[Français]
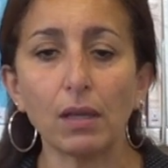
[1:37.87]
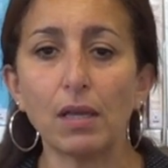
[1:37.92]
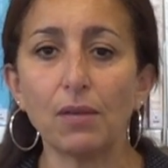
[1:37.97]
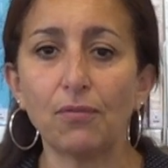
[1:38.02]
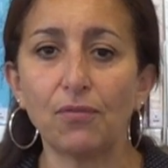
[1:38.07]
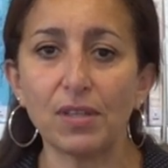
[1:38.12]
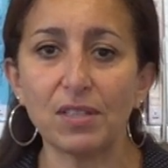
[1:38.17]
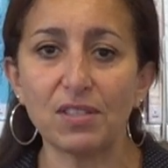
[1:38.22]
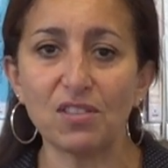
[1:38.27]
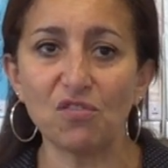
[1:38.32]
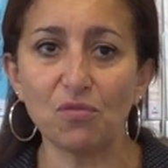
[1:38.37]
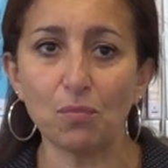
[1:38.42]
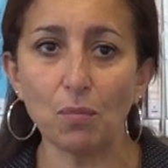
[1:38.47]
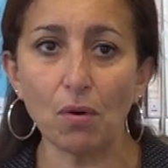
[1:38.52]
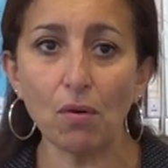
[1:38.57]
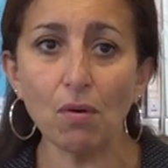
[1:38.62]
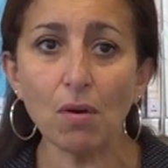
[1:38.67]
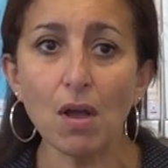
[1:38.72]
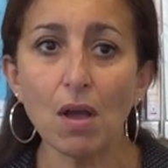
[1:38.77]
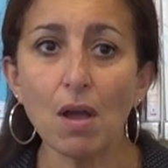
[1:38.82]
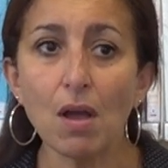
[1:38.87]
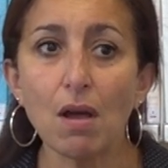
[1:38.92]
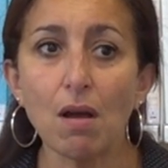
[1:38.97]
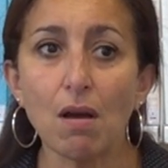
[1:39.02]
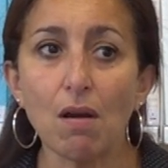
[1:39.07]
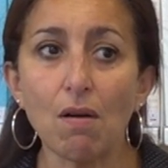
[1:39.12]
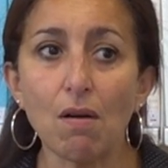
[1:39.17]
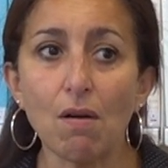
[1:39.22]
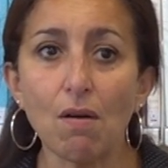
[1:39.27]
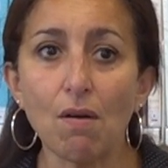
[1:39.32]
Effectivement,
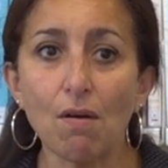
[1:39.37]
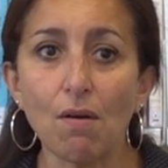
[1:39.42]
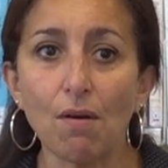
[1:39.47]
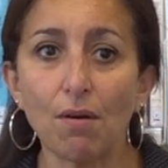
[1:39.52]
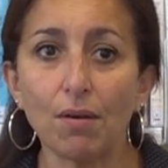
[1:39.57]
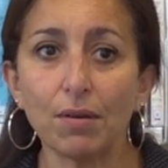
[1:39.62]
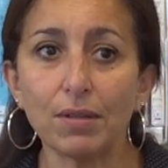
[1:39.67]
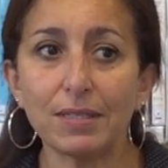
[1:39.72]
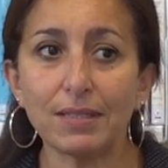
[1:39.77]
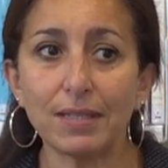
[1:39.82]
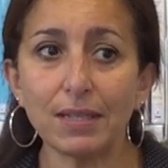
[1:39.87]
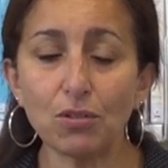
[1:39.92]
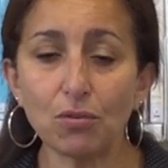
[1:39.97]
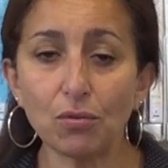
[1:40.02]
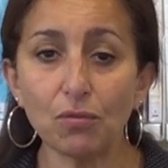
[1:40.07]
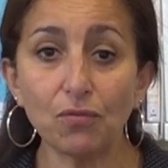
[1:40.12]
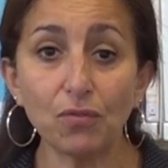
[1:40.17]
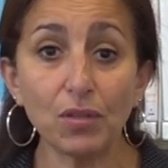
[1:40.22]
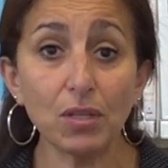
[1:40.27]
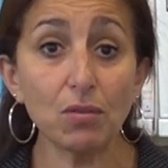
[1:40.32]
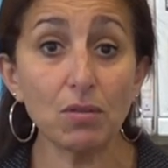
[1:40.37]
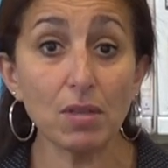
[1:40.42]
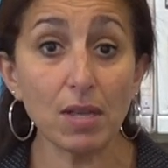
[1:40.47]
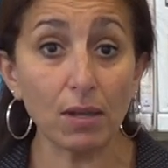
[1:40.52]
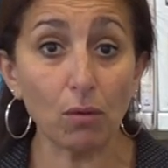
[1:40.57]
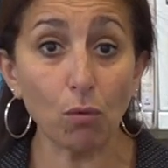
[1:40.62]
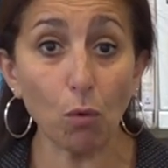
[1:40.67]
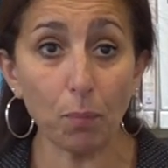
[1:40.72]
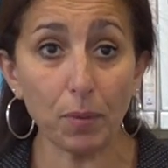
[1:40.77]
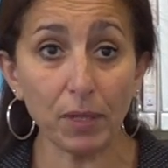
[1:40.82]
euh, cette jeune fille
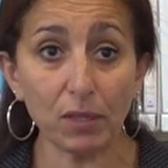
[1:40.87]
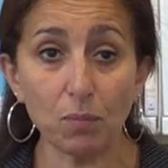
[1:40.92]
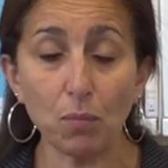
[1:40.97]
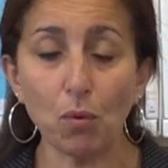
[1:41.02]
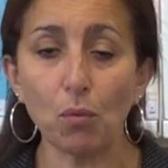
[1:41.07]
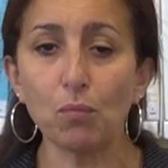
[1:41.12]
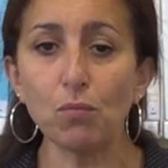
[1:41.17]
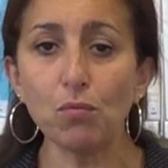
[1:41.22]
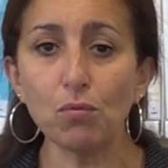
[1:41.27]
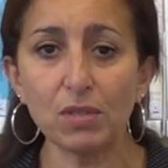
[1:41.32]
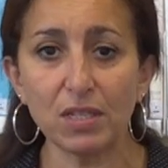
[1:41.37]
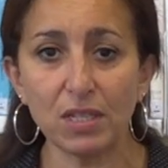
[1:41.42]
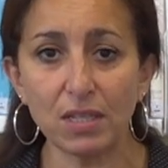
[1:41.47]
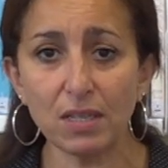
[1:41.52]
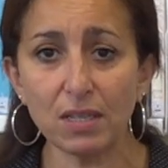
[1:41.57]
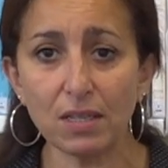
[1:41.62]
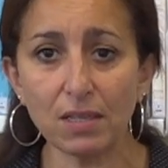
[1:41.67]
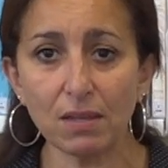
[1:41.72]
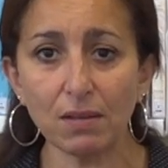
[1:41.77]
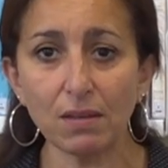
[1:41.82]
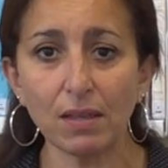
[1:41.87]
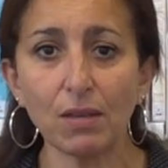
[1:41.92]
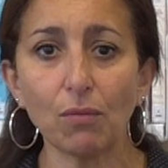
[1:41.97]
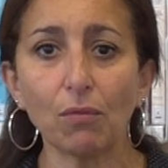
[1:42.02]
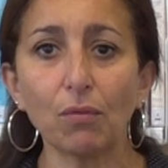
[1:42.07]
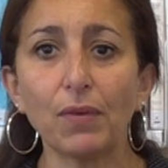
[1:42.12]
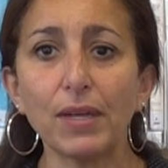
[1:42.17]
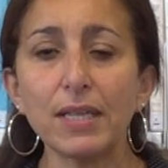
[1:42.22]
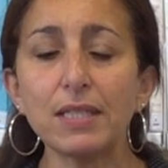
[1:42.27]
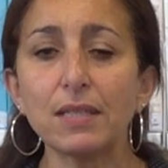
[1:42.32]
est complètement mutique et
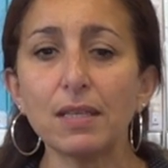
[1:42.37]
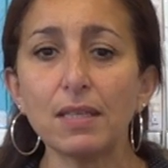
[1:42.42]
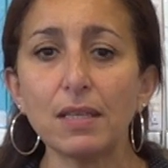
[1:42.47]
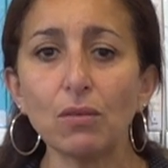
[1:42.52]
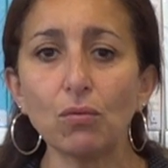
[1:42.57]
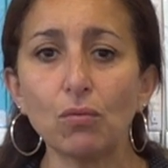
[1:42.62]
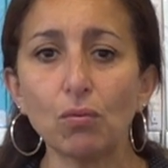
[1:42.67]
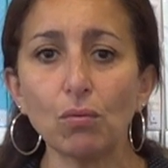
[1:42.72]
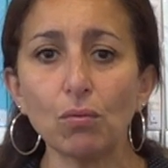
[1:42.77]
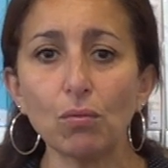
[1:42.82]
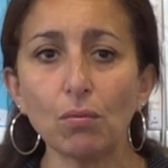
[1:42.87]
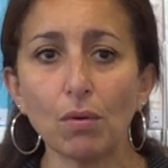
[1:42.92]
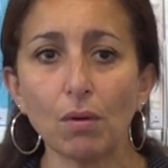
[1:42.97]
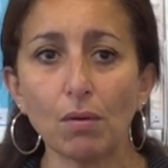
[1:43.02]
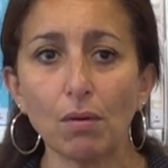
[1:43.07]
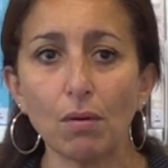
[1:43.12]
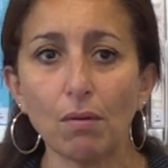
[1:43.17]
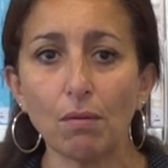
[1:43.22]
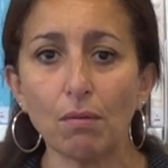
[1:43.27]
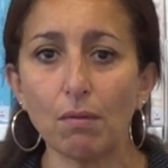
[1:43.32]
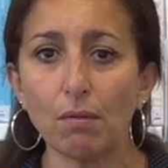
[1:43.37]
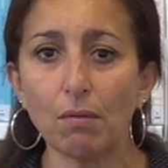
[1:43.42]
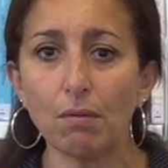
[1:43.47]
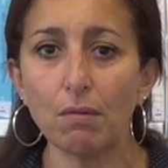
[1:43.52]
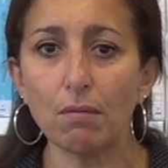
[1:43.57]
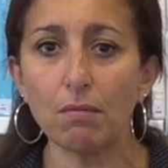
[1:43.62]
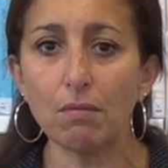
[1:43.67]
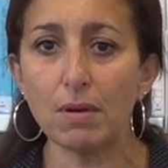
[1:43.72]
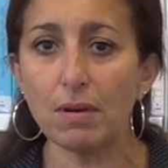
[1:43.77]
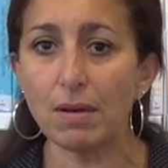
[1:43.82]
on va essayer de
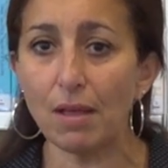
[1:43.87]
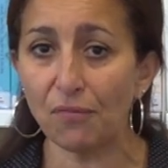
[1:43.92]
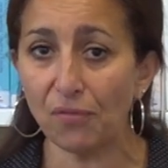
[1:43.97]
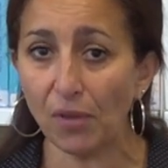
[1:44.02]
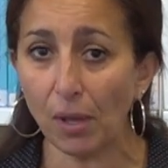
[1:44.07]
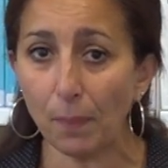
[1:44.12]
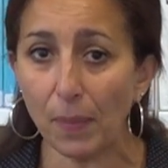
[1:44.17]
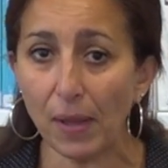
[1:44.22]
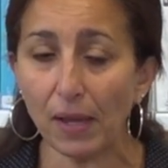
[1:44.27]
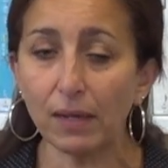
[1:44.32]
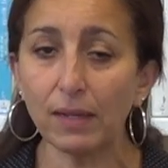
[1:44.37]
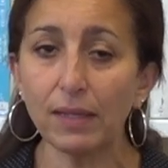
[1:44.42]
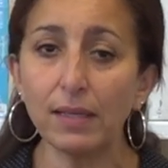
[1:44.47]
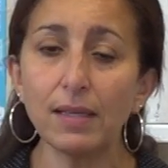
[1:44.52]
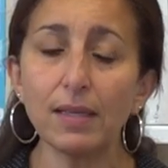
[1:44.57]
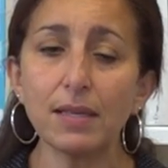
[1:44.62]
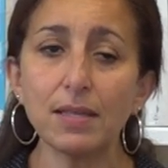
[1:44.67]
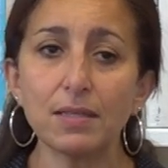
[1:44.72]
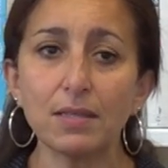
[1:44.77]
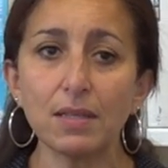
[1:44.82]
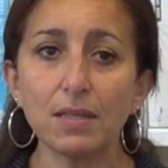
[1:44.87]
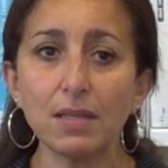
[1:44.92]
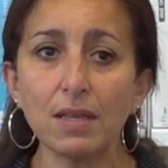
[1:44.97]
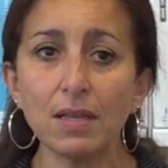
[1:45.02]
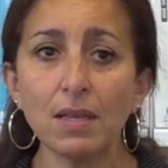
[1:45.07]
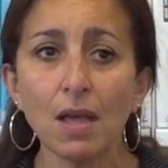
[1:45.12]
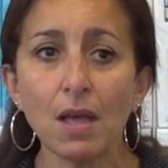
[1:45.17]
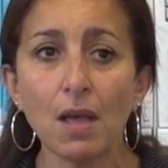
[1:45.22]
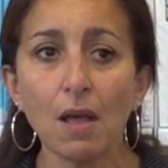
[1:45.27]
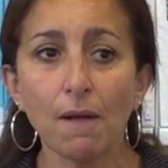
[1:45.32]
euh, la faire parler,
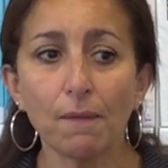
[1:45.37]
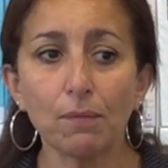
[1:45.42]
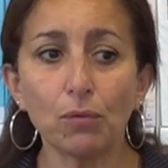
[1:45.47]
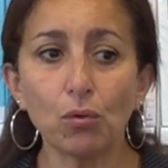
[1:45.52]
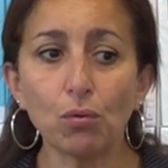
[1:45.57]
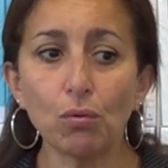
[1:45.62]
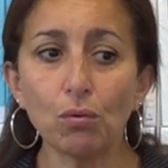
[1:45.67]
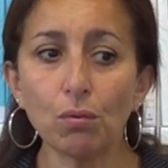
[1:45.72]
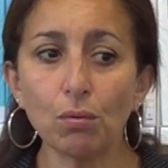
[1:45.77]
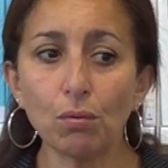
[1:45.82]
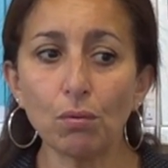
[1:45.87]
essayer de,